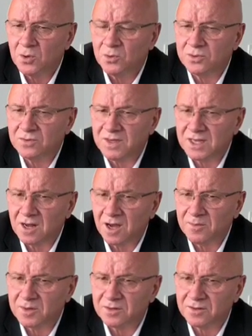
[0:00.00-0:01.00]
Und wir
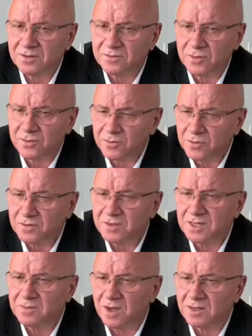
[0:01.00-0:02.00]
haben von
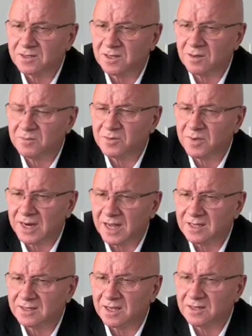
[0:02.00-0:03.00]
50 Maßnahmen
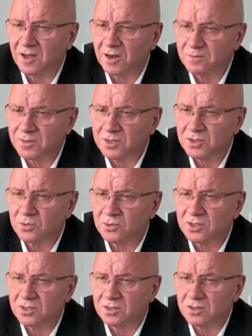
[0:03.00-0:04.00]
bereits ein halbes
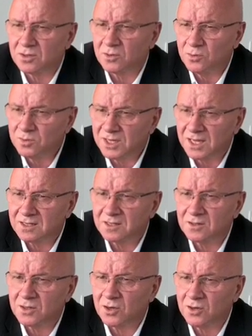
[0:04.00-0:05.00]
Dutzend
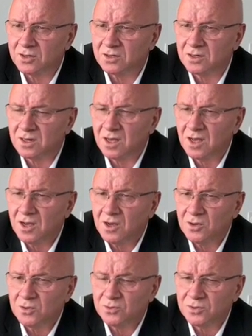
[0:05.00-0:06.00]
umsetzen können
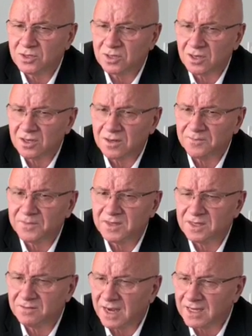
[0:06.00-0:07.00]
und äh,
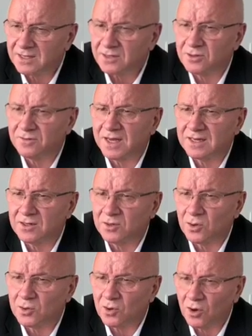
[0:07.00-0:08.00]
die weiteren werden
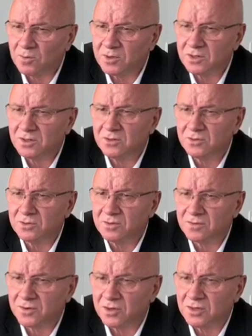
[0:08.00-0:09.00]
noch kommen und wir
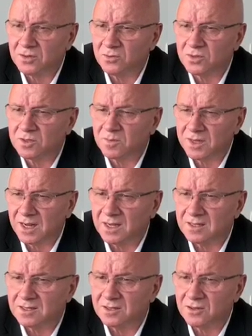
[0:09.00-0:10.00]
freuen uns
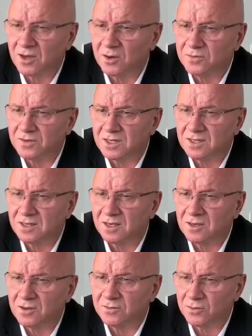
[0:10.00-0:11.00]
bereits auf diese
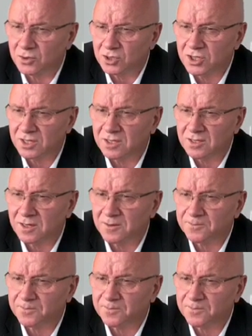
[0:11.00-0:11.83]
Fortschritte.